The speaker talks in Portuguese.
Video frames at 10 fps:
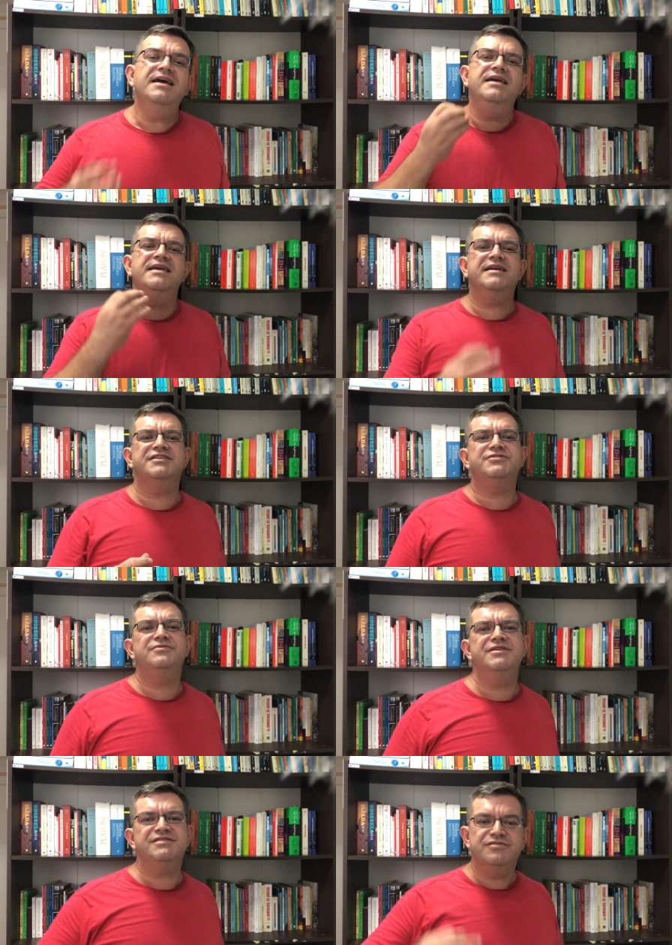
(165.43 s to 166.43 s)
em
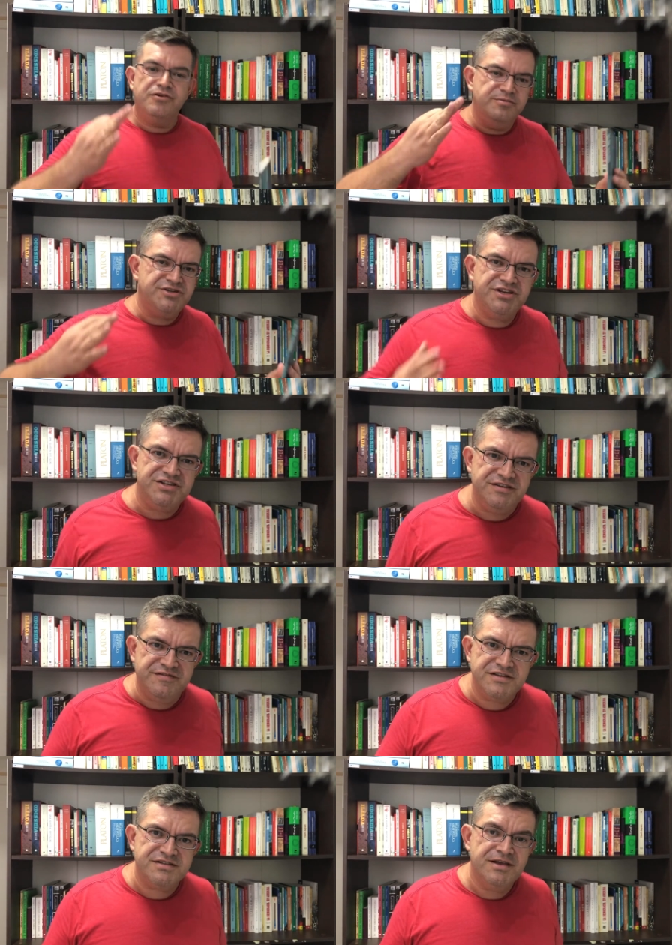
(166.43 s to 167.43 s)
questões
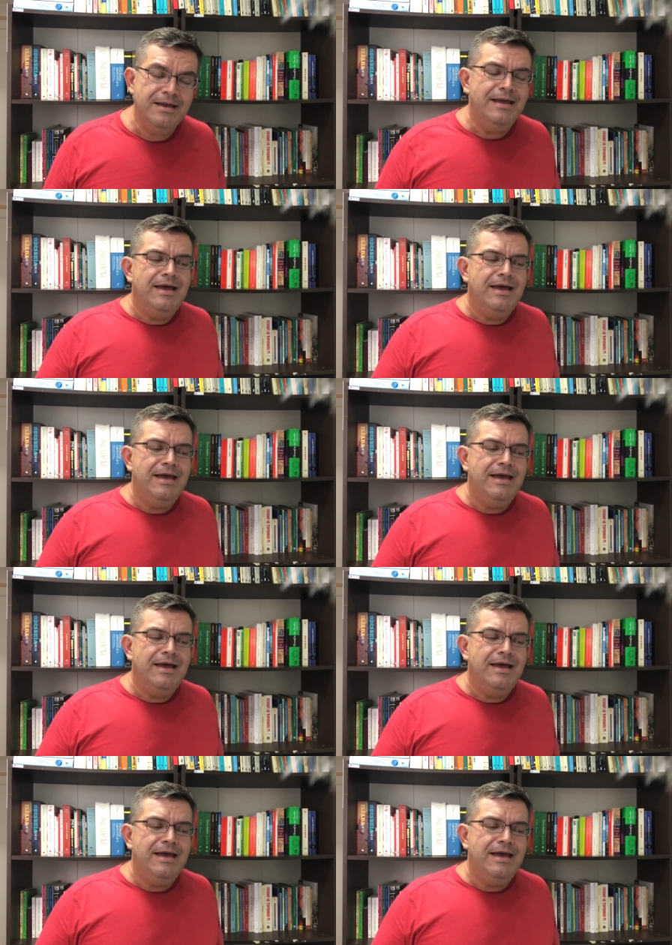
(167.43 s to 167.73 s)
objetivas.